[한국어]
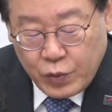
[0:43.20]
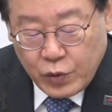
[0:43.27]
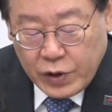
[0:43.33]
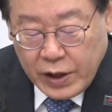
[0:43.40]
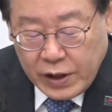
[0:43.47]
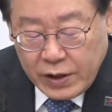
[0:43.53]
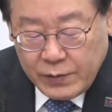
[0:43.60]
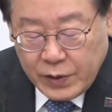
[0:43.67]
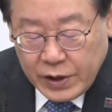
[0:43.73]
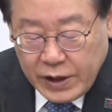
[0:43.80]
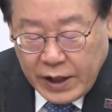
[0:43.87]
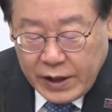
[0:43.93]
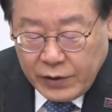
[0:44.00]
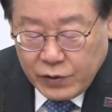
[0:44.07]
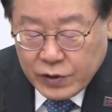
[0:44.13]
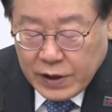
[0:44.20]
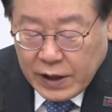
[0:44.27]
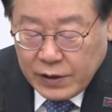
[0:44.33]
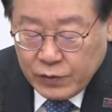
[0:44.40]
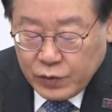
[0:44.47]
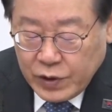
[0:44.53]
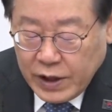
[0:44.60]
북핵을 머리에 이고
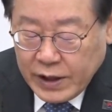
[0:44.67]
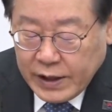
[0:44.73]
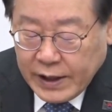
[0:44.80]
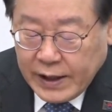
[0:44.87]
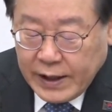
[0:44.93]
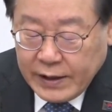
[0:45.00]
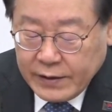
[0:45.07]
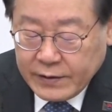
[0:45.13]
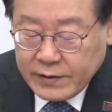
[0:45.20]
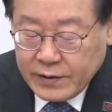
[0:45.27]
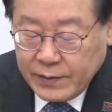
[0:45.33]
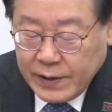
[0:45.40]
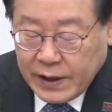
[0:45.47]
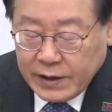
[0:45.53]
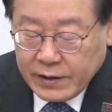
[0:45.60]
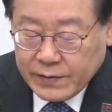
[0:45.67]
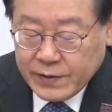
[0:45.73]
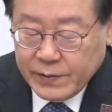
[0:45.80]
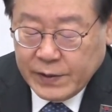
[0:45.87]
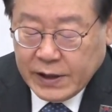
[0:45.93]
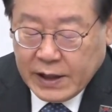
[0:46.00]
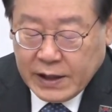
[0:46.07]
사는 우리에게 연습이란
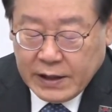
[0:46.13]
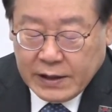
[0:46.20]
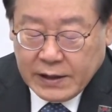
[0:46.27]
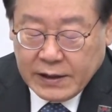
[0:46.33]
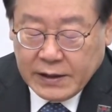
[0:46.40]
없습니다.